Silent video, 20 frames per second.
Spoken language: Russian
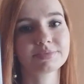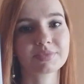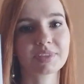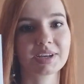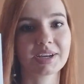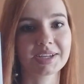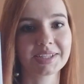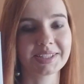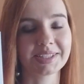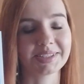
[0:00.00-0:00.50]

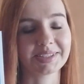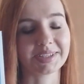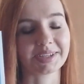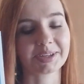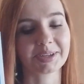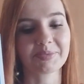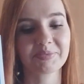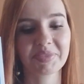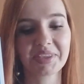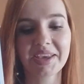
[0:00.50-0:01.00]
Как-то
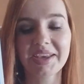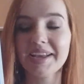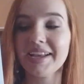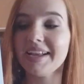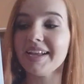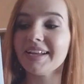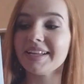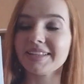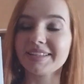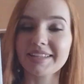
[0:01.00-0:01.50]
так.
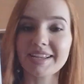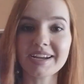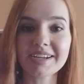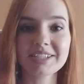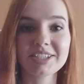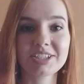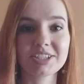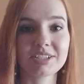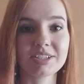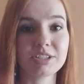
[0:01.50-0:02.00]

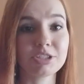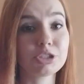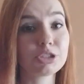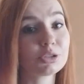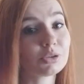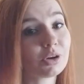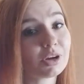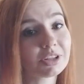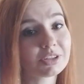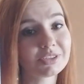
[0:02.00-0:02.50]
Также
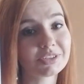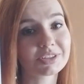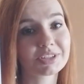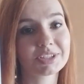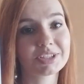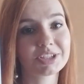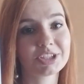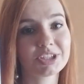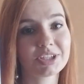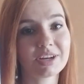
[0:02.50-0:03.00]
еще одно
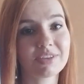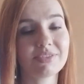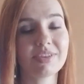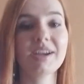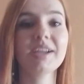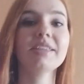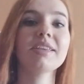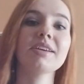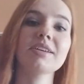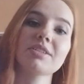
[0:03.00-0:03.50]

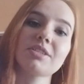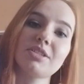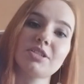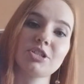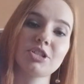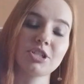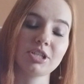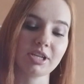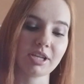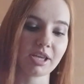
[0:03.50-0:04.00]
разочарование, к
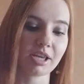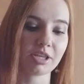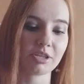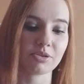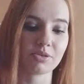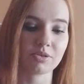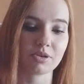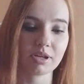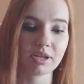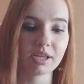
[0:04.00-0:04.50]

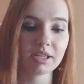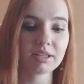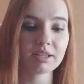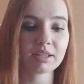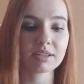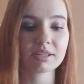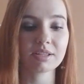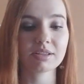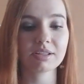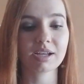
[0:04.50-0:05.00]
сожалению,
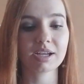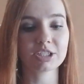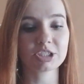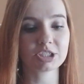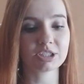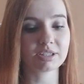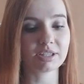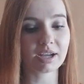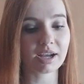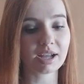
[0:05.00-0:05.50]
это
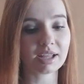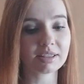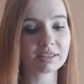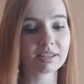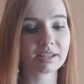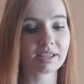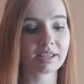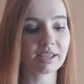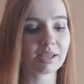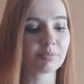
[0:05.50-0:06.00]

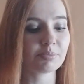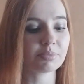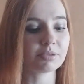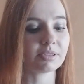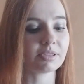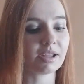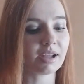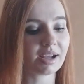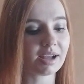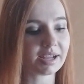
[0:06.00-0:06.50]
долгожданное
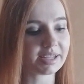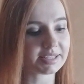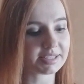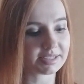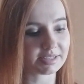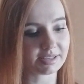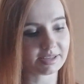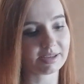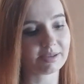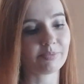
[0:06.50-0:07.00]

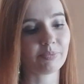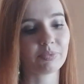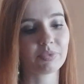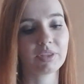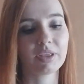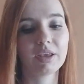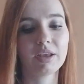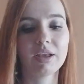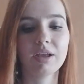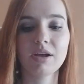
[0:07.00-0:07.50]
платье.
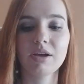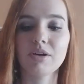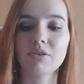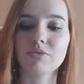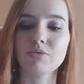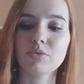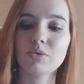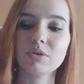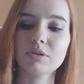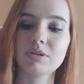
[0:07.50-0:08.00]

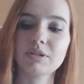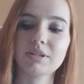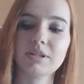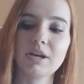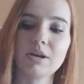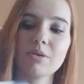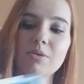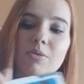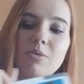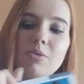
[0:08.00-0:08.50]
Вот
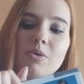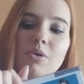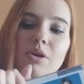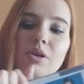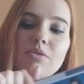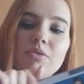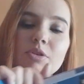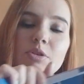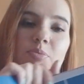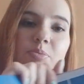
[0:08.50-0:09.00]

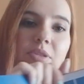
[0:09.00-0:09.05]
такое вот